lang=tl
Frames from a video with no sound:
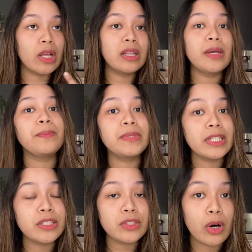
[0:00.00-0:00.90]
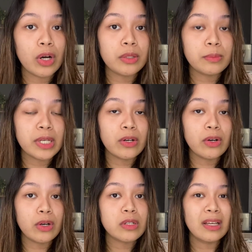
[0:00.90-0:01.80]
lip tint on
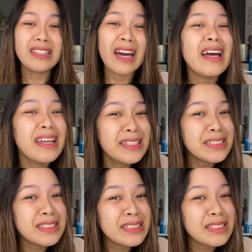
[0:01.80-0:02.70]
because guys